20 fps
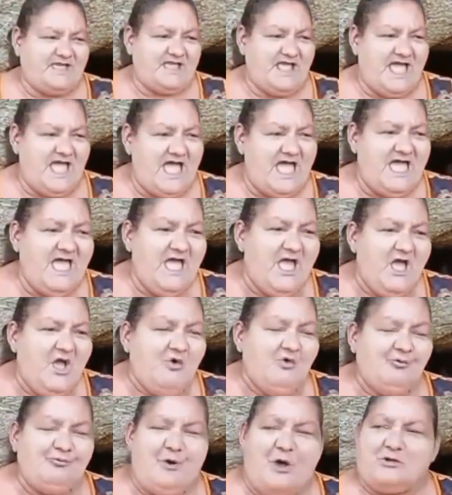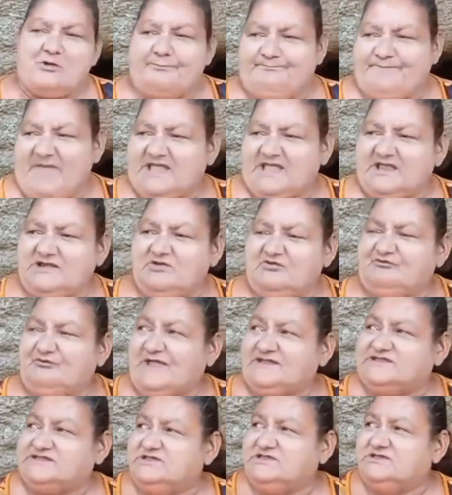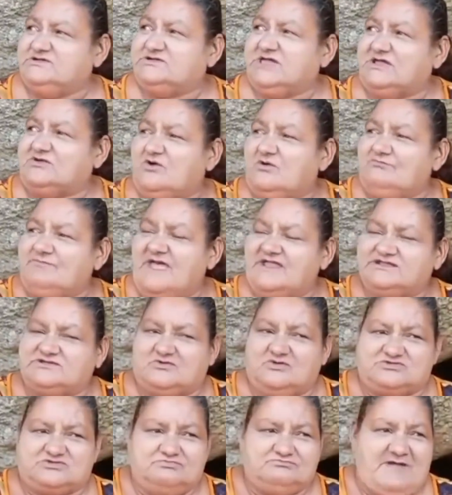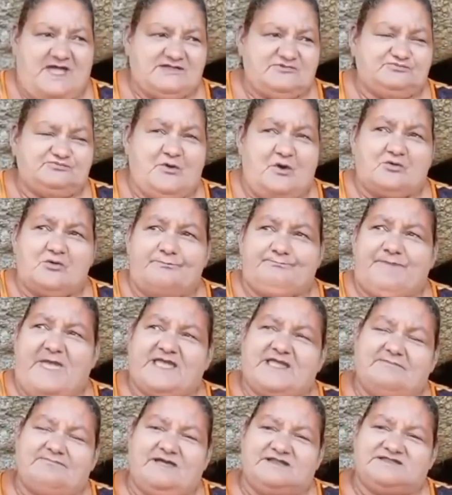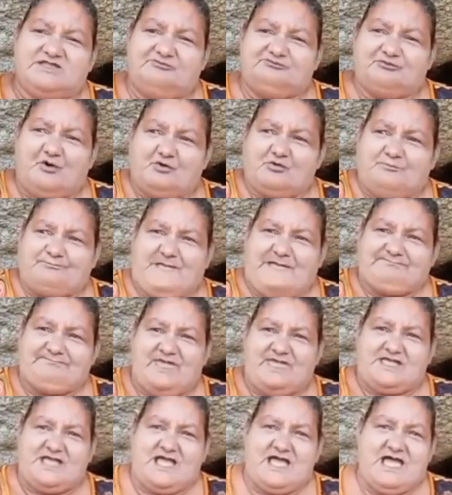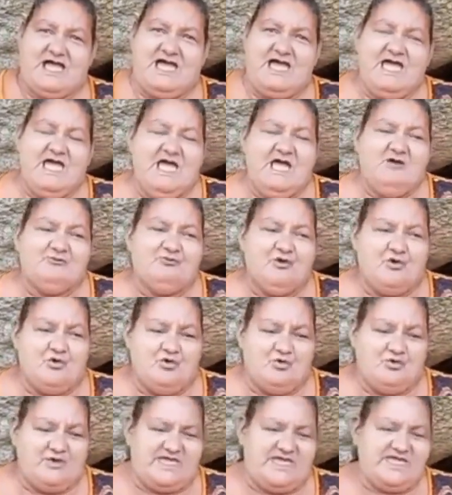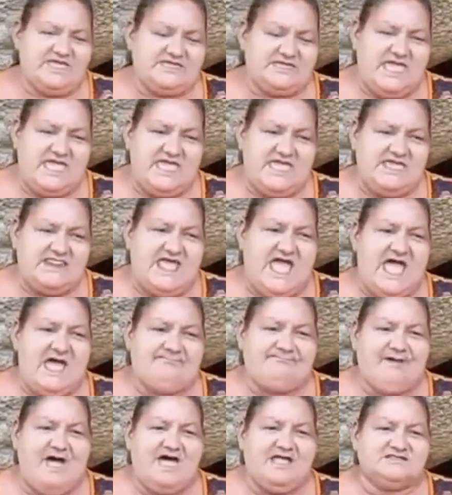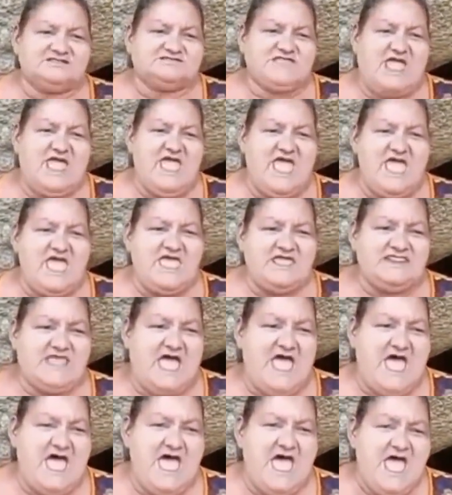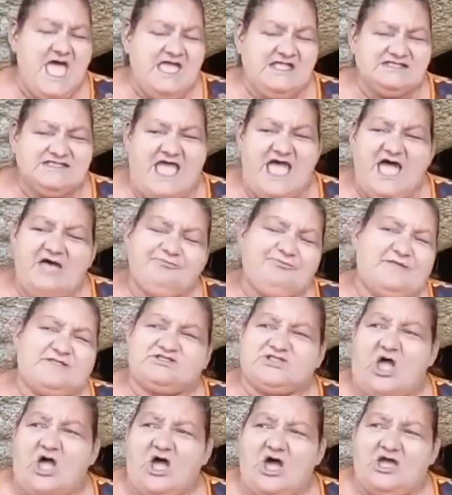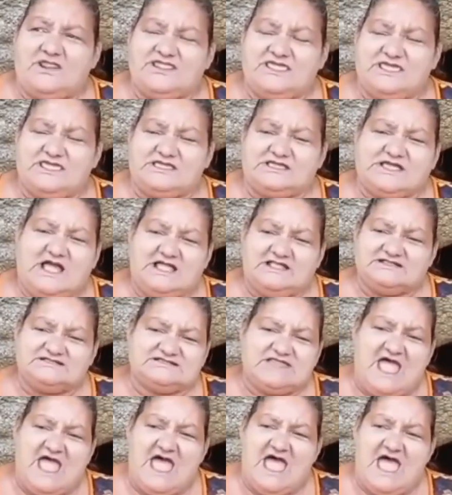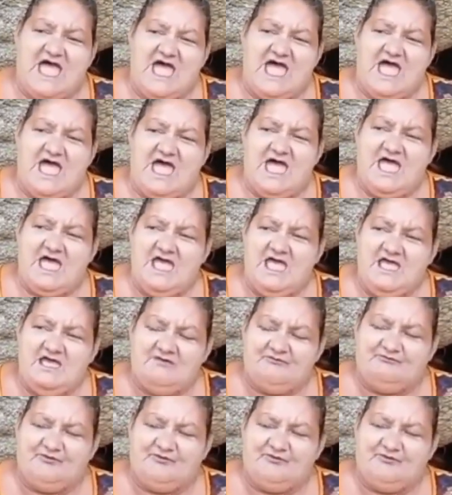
para pegar. O fogo pega no vazio que começa quanto mais o fogo pega, mais tem fogo para pegar. Vou erguer a bandeira da vitória e cantar